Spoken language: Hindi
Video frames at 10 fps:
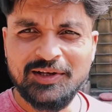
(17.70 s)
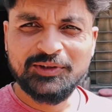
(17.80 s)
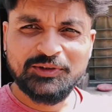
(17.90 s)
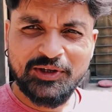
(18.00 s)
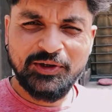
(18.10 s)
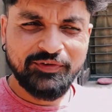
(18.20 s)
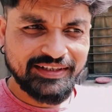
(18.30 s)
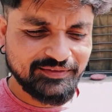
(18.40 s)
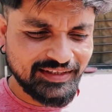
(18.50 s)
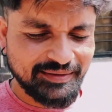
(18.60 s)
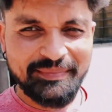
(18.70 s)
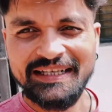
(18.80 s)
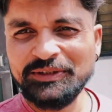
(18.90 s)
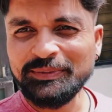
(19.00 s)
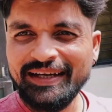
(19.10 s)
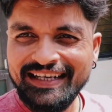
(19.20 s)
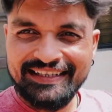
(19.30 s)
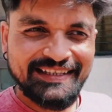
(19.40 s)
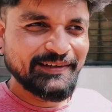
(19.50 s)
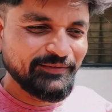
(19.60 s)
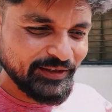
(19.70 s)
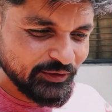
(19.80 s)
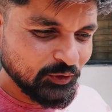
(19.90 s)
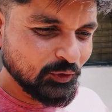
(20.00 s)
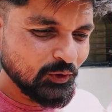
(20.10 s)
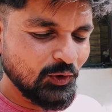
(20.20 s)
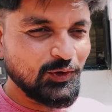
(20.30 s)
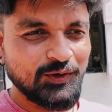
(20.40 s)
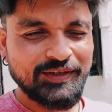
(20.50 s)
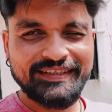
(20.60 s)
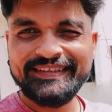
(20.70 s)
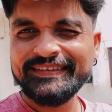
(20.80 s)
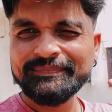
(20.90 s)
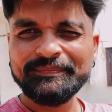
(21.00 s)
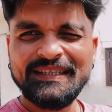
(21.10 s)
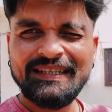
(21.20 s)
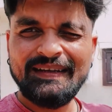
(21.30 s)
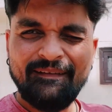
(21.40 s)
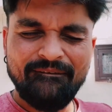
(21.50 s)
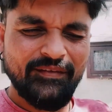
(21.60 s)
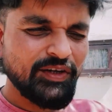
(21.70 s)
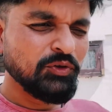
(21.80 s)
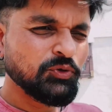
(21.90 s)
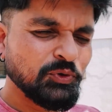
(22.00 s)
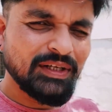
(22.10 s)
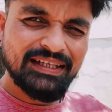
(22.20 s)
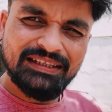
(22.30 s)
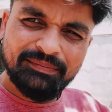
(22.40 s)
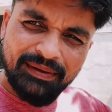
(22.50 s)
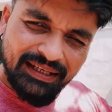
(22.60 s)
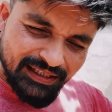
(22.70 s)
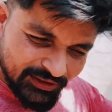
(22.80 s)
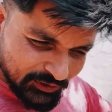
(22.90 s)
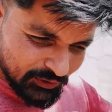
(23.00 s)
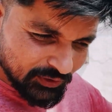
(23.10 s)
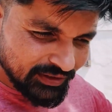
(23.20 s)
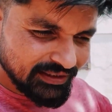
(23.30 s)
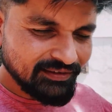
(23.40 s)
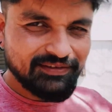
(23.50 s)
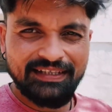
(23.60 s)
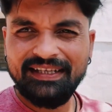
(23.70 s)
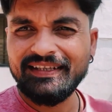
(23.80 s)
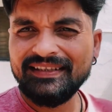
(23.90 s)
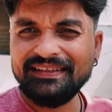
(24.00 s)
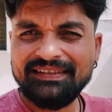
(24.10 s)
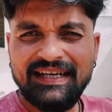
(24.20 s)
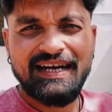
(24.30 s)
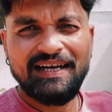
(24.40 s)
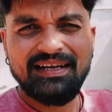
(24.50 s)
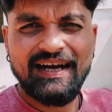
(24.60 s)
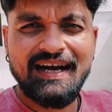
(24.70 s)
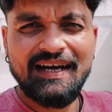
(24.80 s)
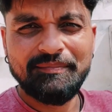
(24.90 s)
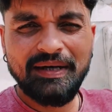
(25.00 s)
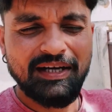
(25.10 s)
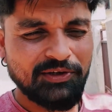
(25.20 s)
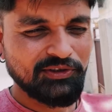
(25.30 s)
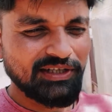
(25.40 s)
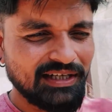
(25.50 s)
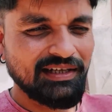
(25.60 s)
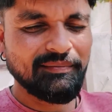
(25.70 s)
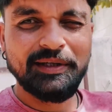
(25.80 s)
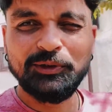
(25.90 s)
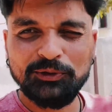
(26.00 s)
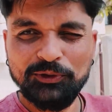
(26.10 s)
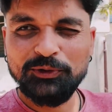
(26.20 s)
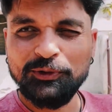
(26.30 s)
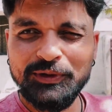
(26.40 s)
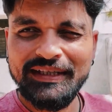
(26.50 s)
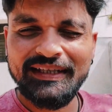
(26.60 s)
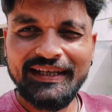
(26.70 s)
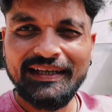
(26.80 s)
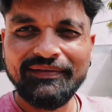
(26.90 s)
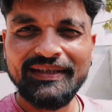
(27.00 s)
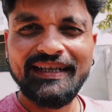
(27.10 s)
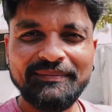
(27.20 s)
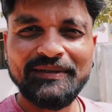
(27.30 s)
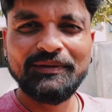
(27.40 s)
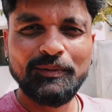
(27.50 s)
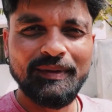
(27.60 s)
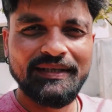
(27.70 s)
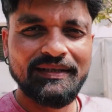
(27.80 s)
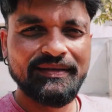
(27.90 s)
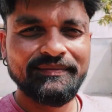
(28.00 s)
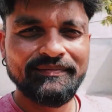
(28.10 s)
सो हेलो फ्रेंड्स वेलकम बैक टू माय अनदर वीडियो और वीडियो शुरू करने से पहले जो इस चैनल की जान आन बान और शान है पहले उसको तो खोल लिया जाए काफ़ी टाइम से वो बंद है